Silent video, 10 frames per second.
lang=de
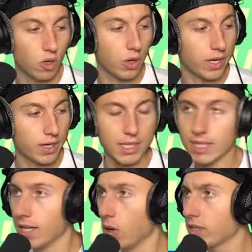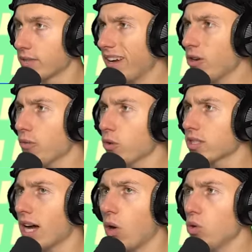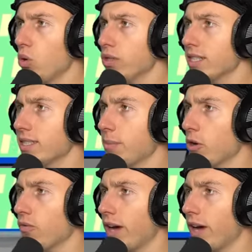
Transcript: Leute. Und zwar können wir unser Autohaus jetzt hier mal noch